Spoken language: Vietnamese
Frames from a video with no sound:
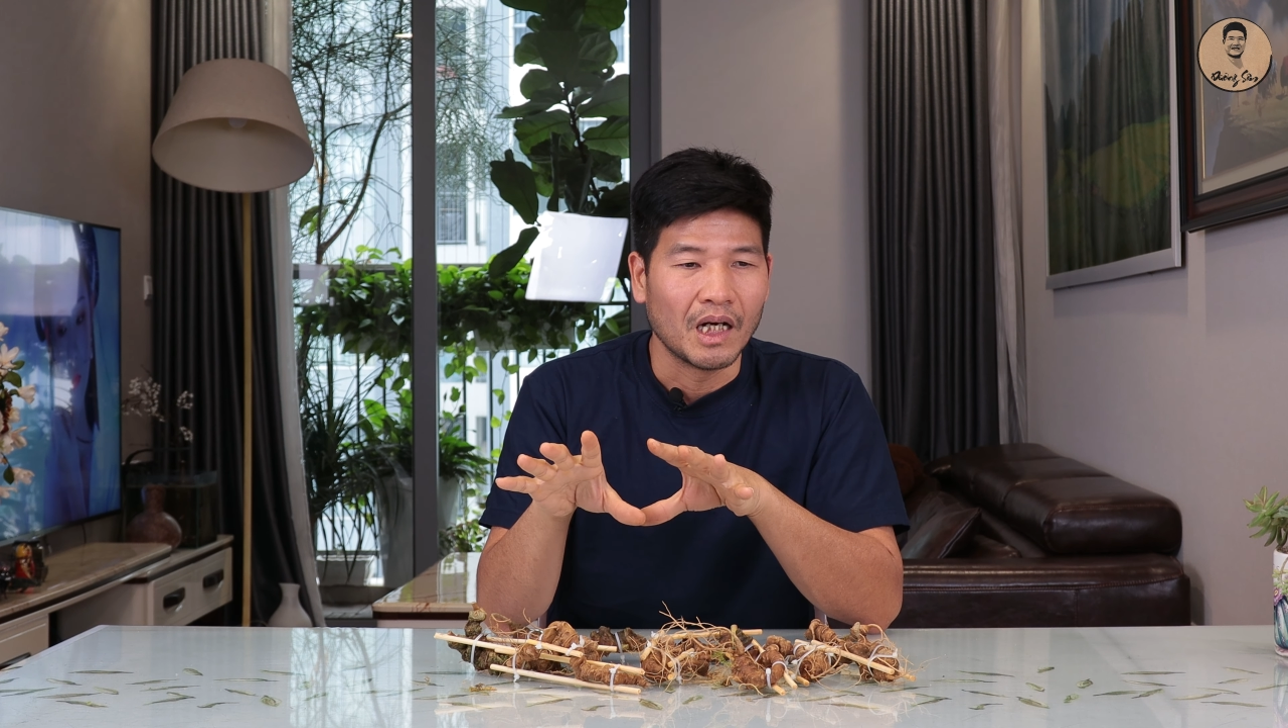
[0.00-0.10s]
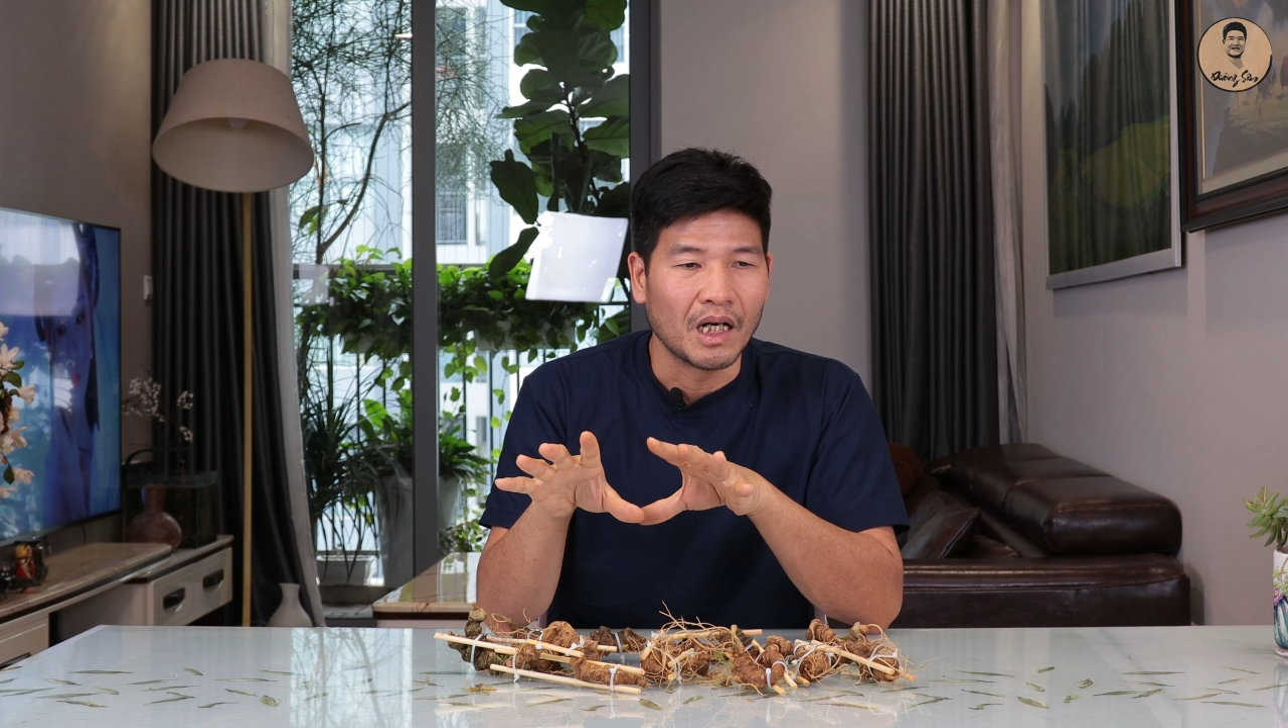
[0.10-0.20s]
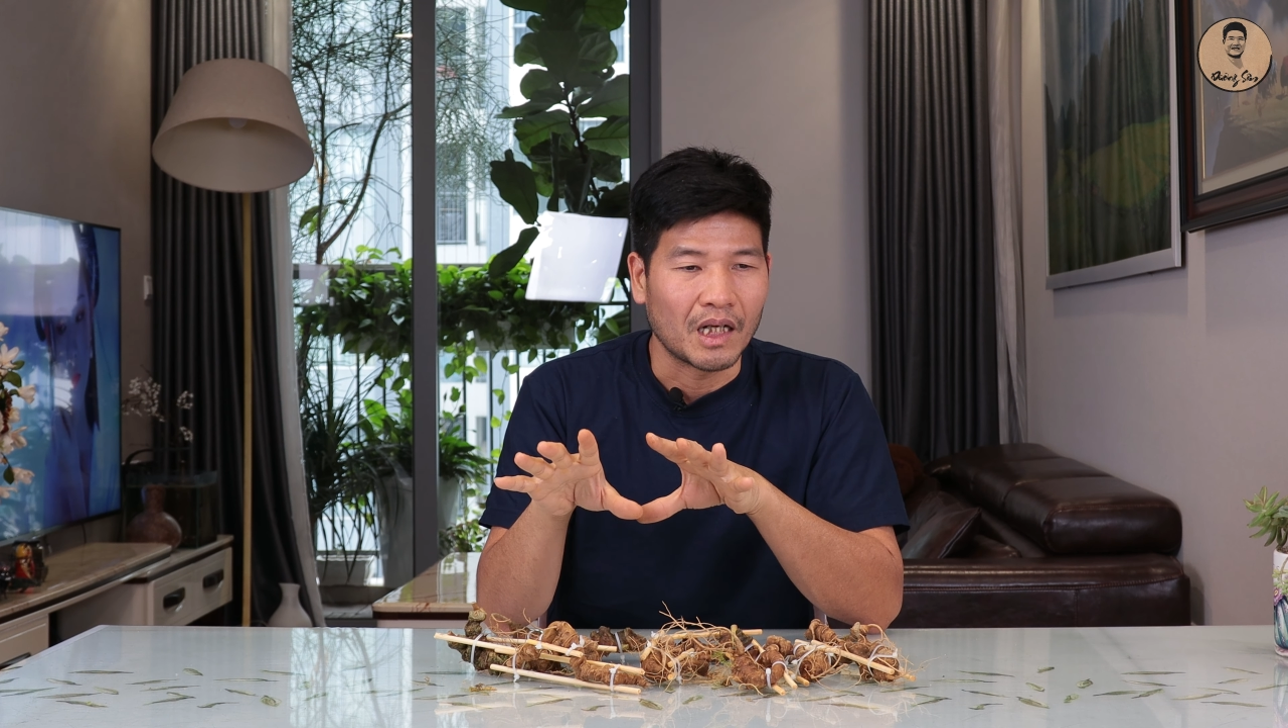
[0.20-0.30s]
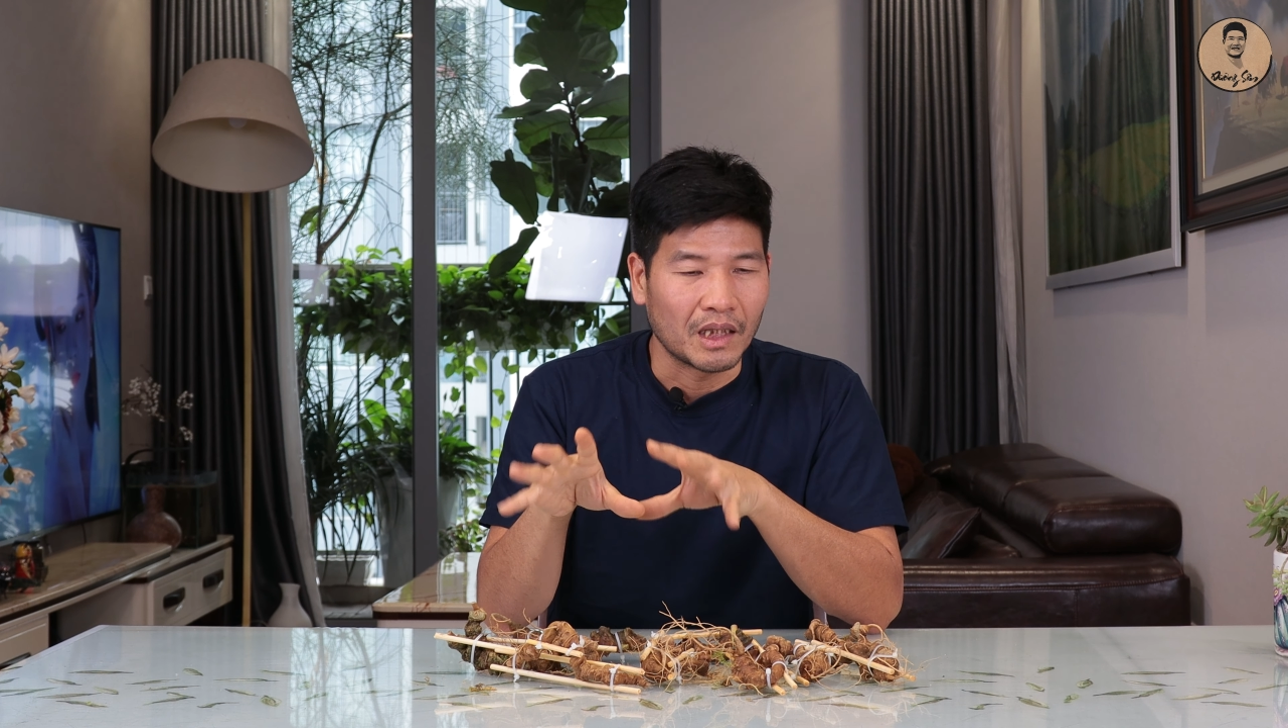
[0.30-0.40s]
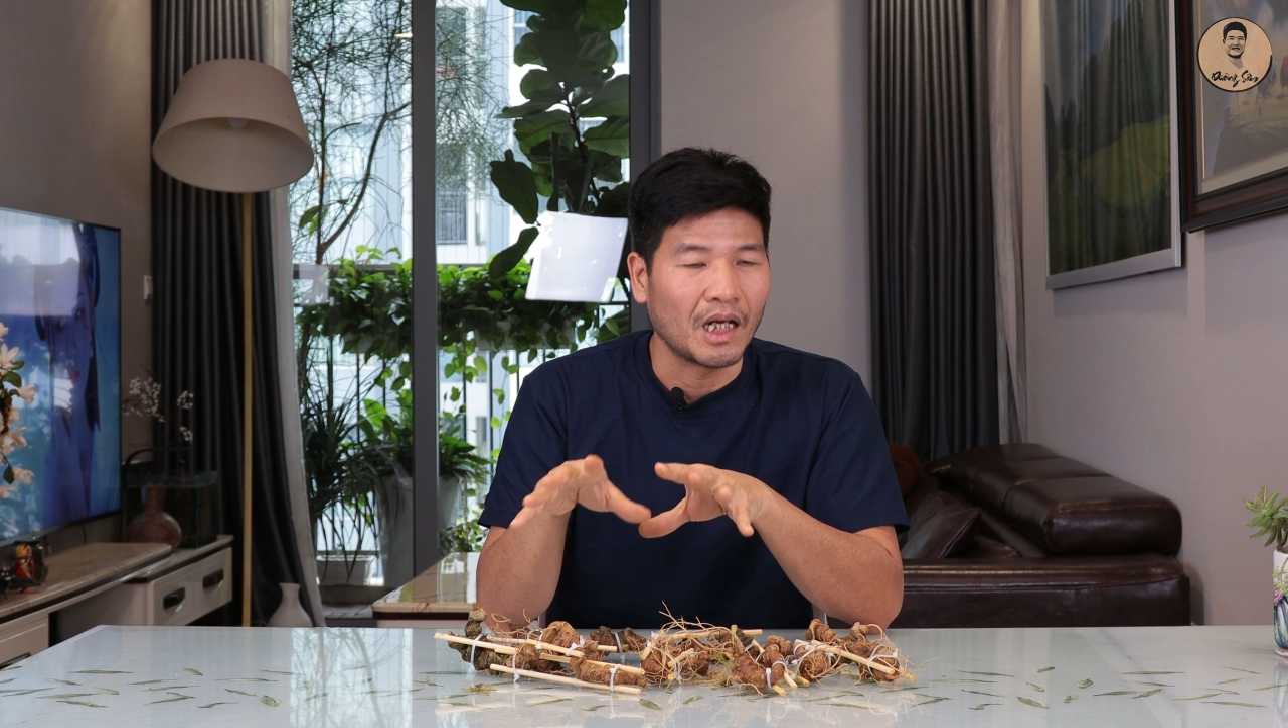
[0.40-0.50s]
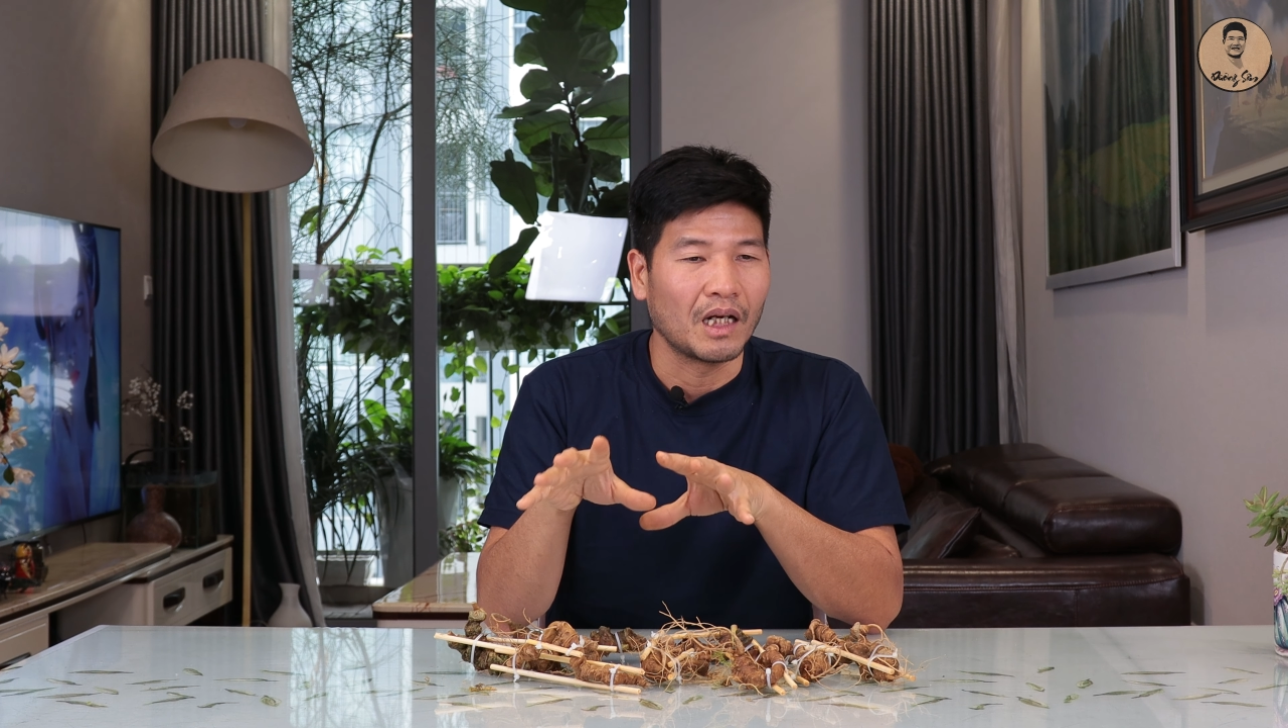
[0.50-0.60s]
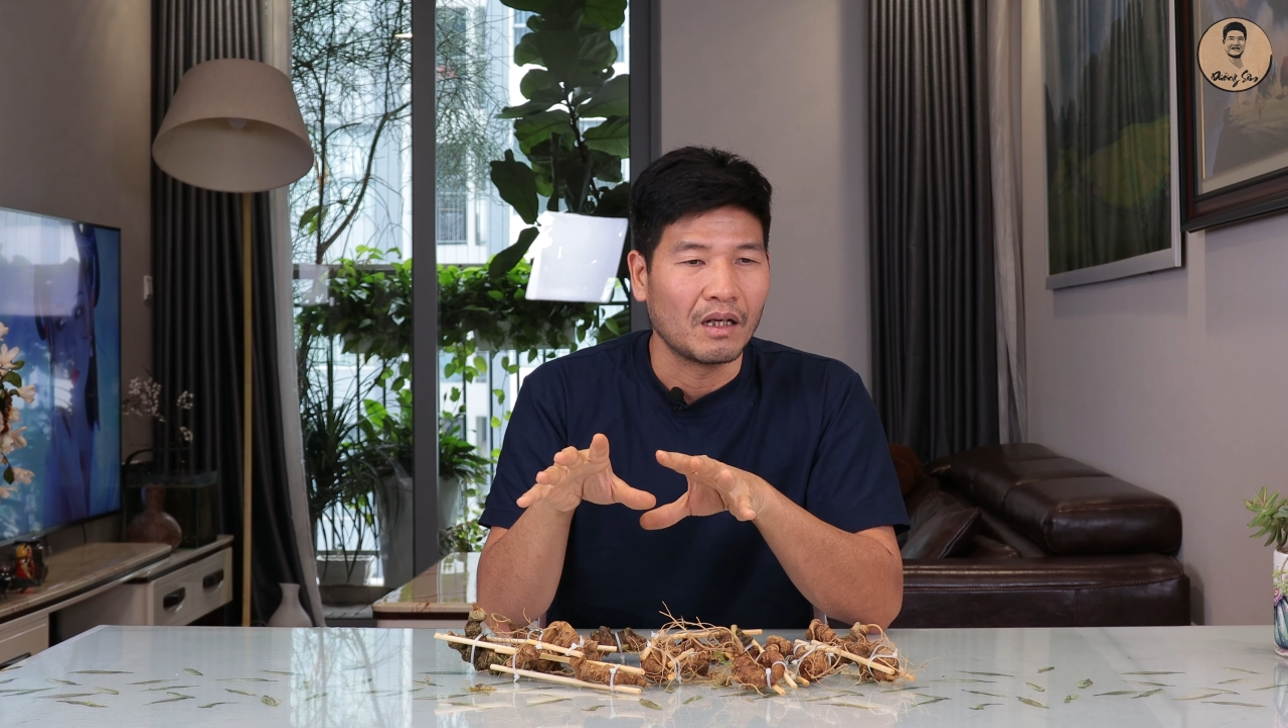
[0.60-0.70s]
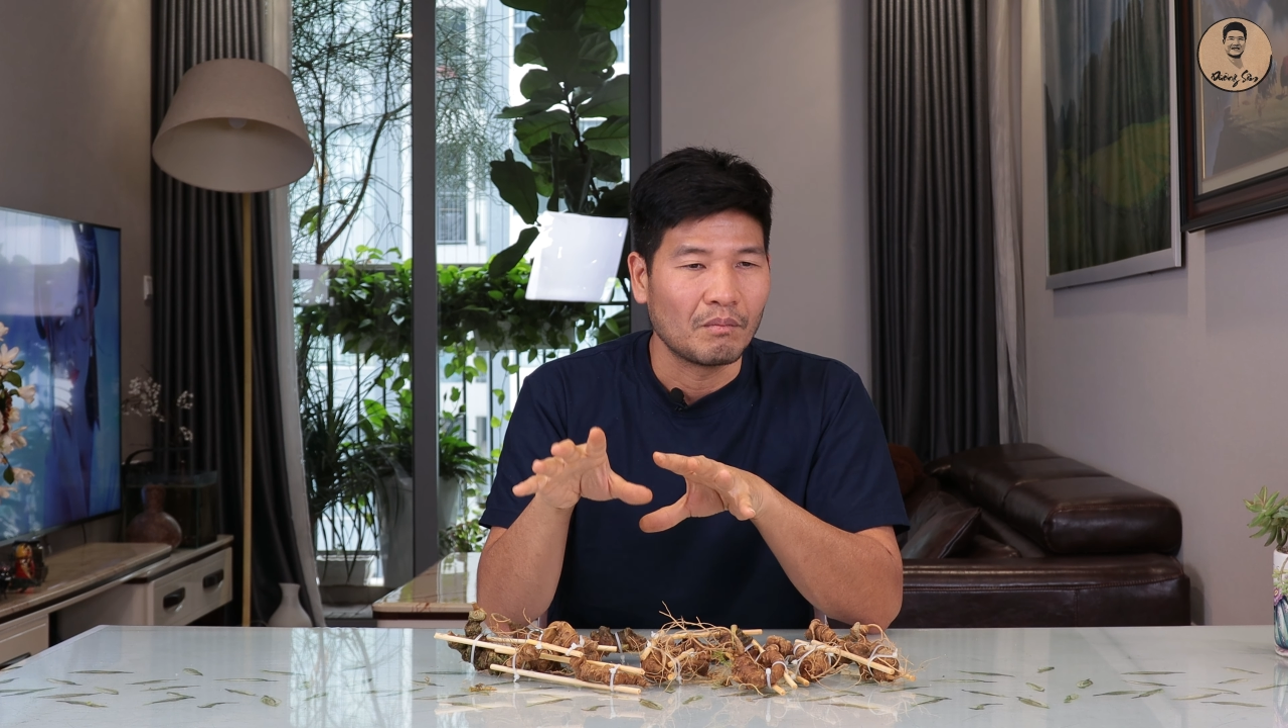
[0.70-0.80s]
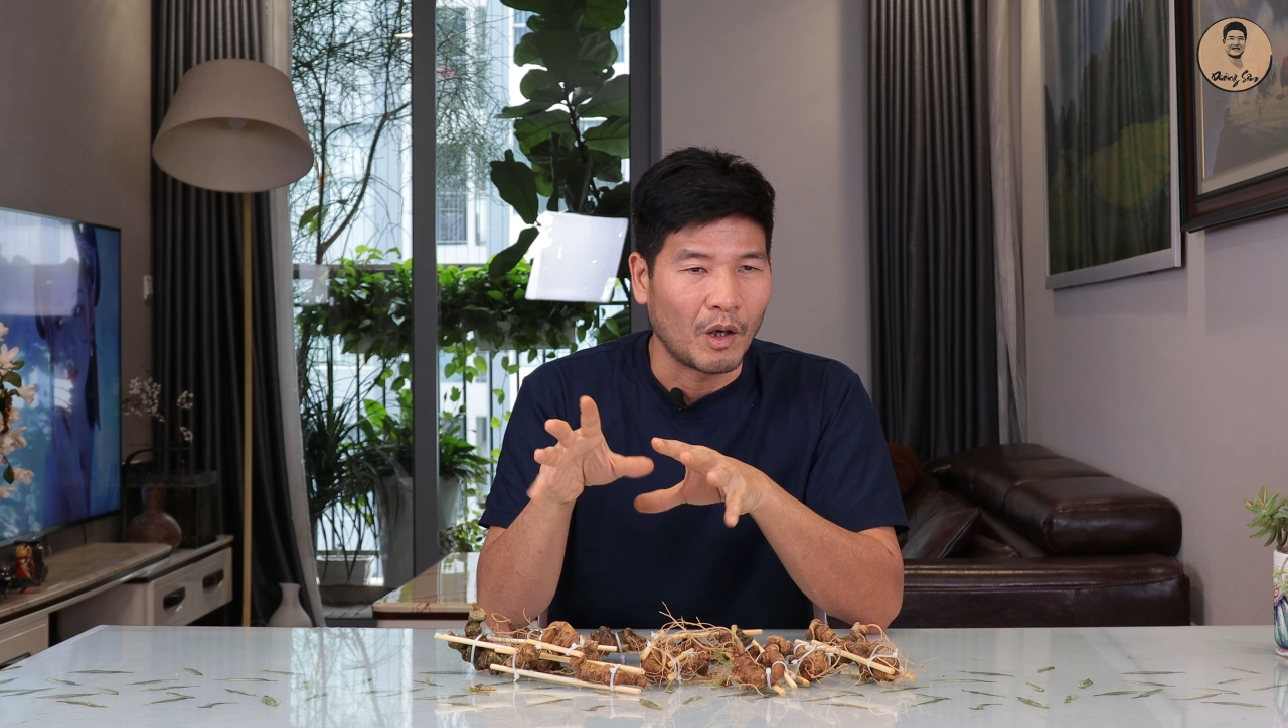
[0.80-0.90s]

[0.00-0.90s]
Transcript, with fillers: à, cẩn thận,